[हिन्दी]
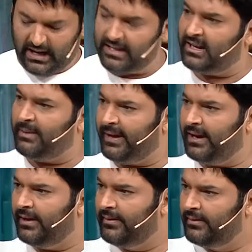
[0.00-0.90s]
ही खाते रहे
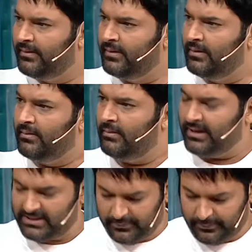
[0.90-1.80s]
पहले ही
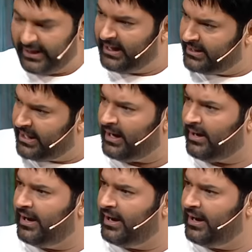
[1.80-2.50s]
ऐसी प्लेट इधर ही रख